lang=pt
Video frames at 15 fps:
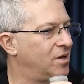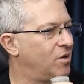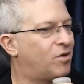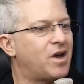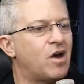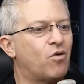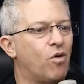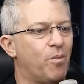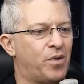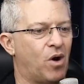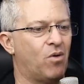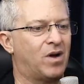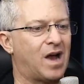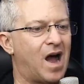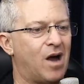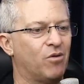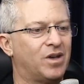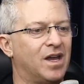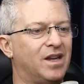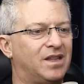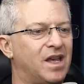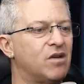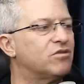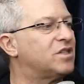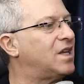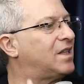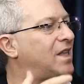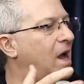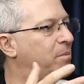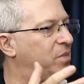Eu quero comprar um carro que ele tenha um
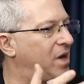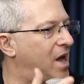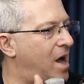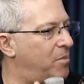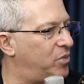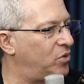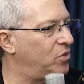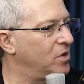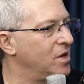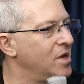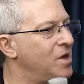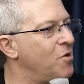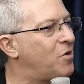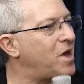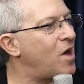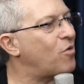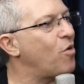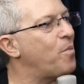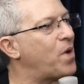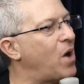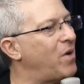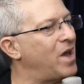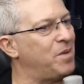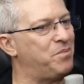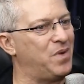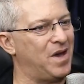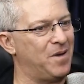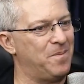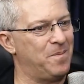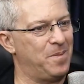setup rápido. Eu quero comprar um
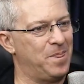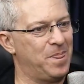RP